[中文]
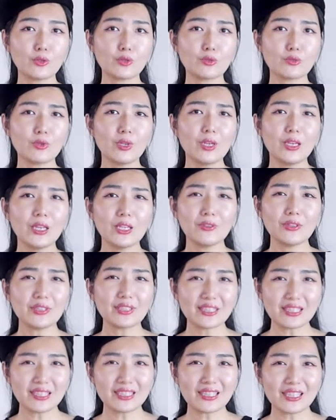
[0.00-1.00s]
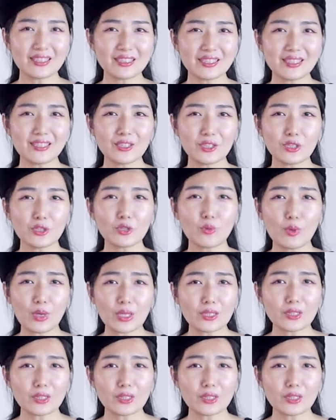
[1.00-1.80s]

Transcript: 主，因为今年真的是暖